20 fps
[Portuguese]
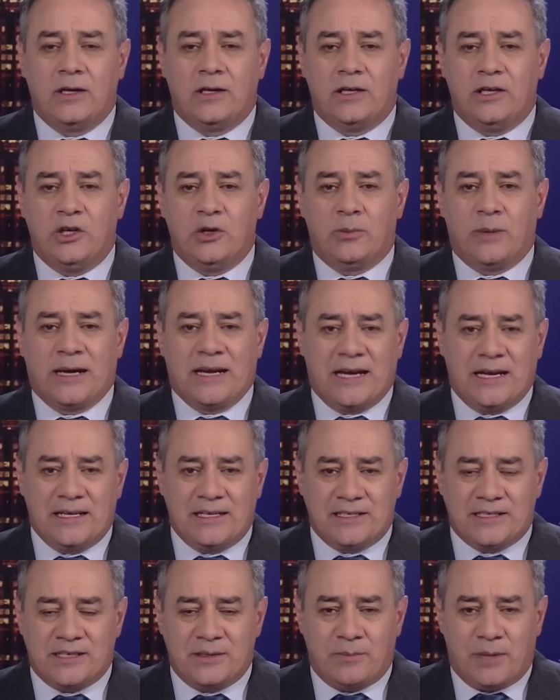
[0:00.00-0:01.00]
e uma
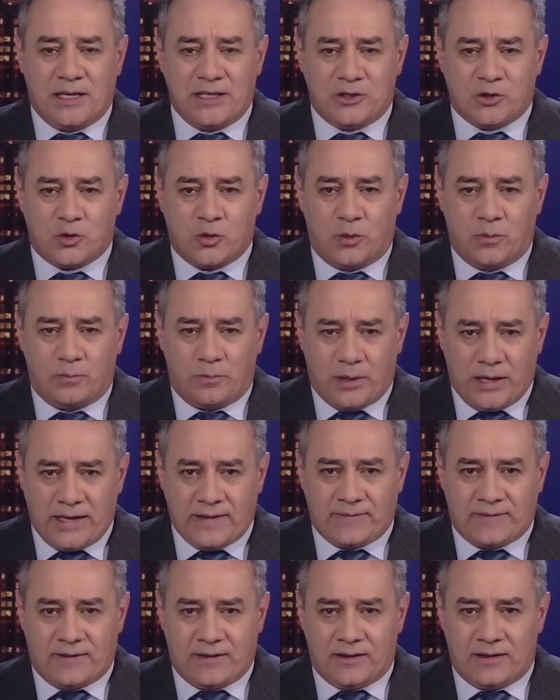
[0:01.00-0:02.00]
análise mais
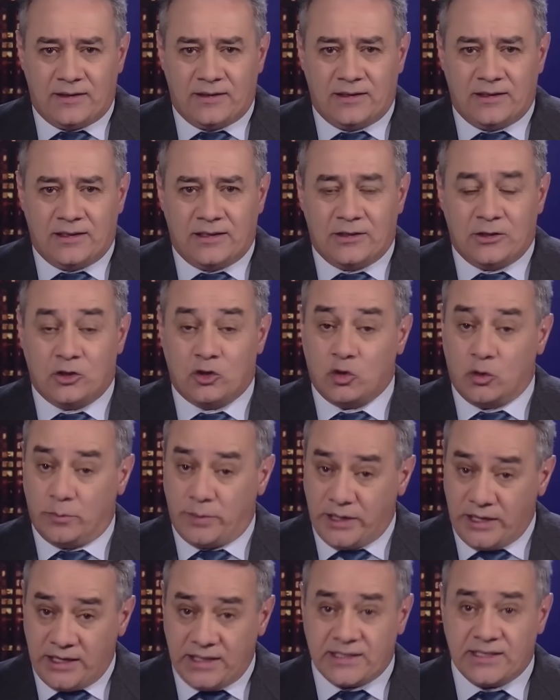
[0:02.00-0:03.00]
completa
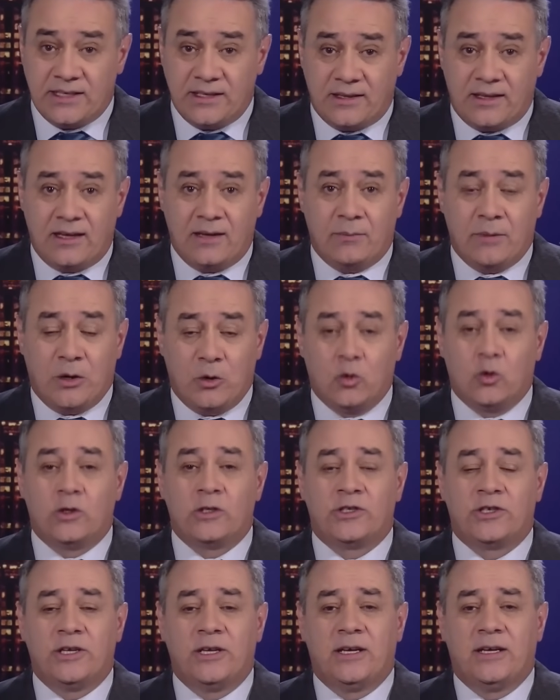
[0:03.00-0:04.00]
sobre esse tema
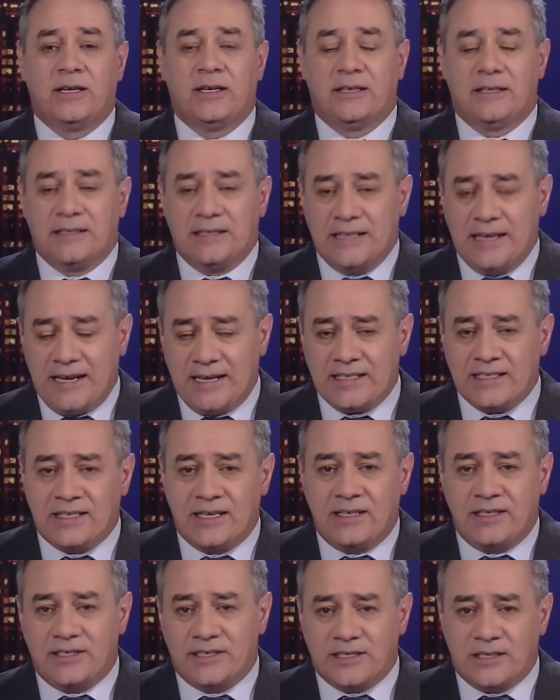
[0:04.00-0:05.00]
hoje, nessa
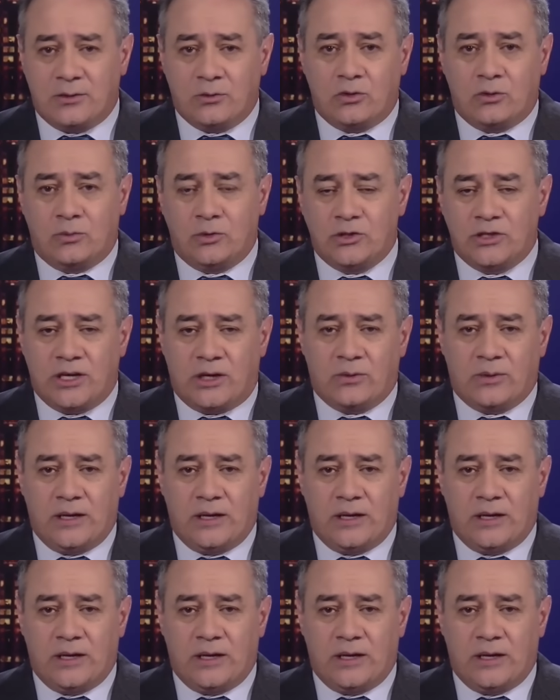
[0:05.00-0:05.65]
edição do Mundial